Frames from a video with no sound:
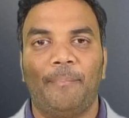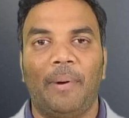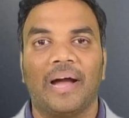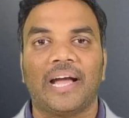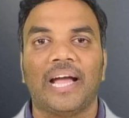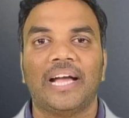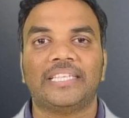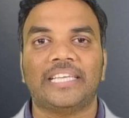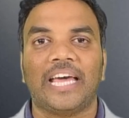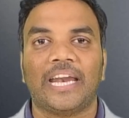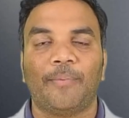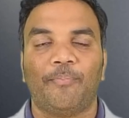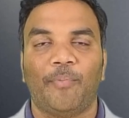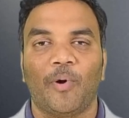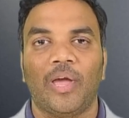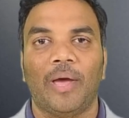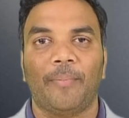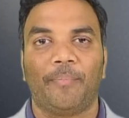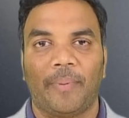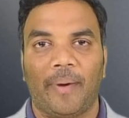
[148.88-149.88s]
పక్కకు
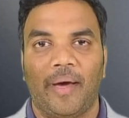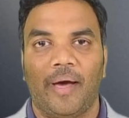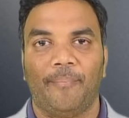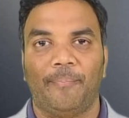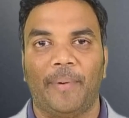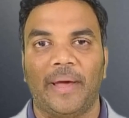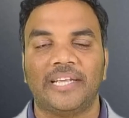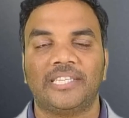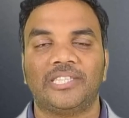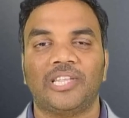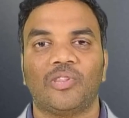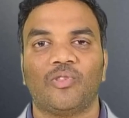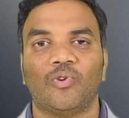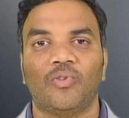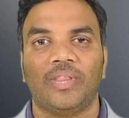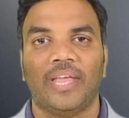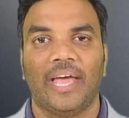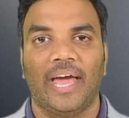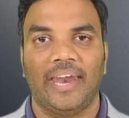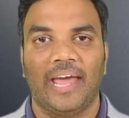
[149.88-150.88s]
జరిగిపోయే పరిస్థితి
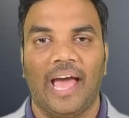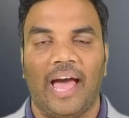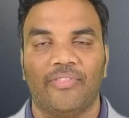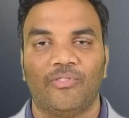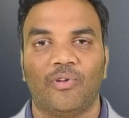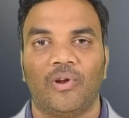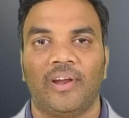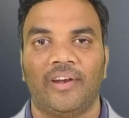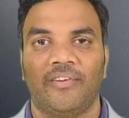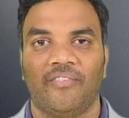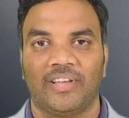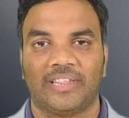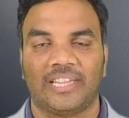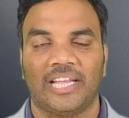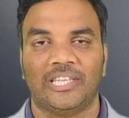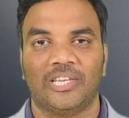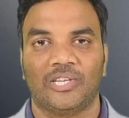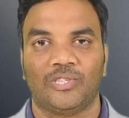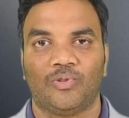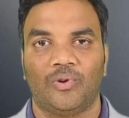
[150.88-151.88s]
ఉంది అనే ఆందోళన
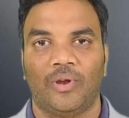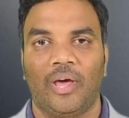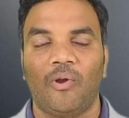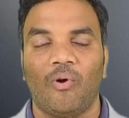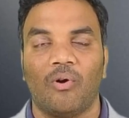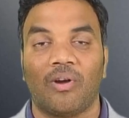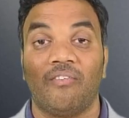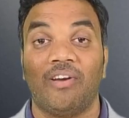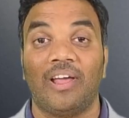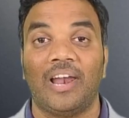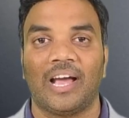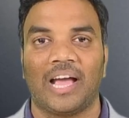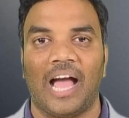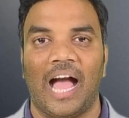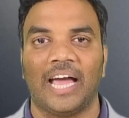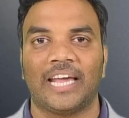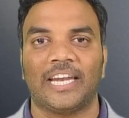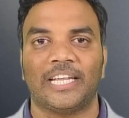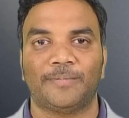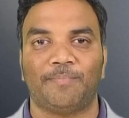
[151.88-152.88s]
వ్యక్తం చేస్తున్నారు ఒకవేళ
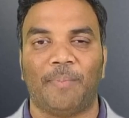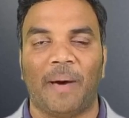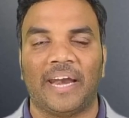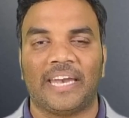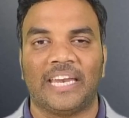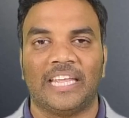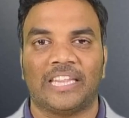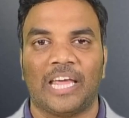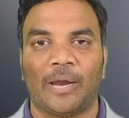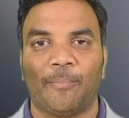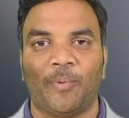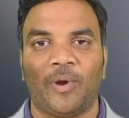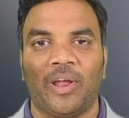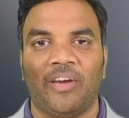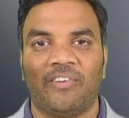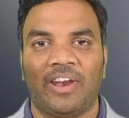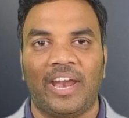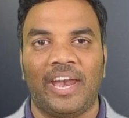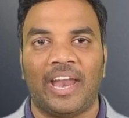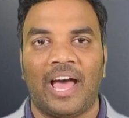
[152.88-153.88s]
కాంగ్రెస్ పార్టీ
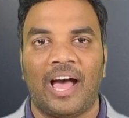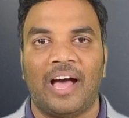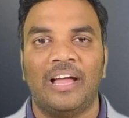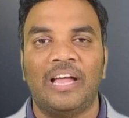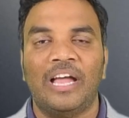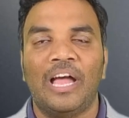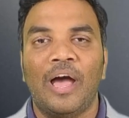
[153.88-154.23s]
తరపున ఎవరైనా